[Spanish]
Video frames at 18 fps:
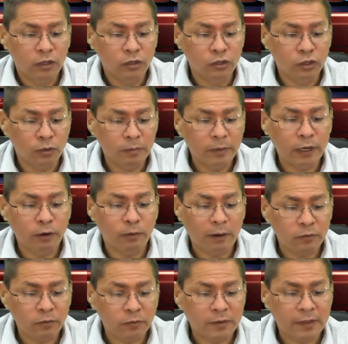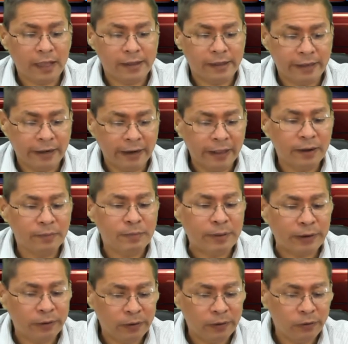No me lo va usar a creer,
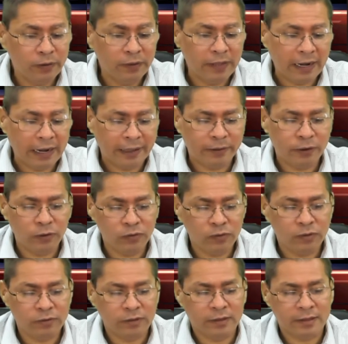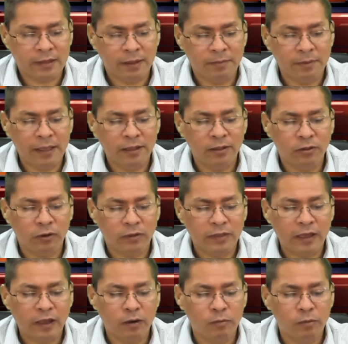pero Eloy de la Cruz nos está viendo,
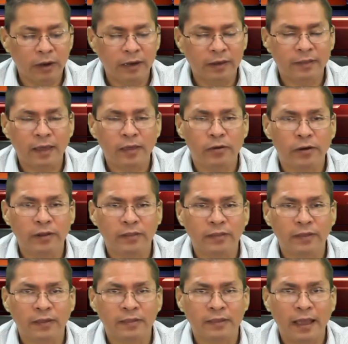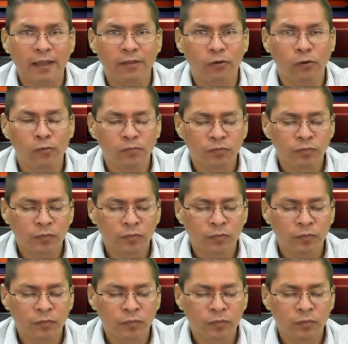así como el señor licenciado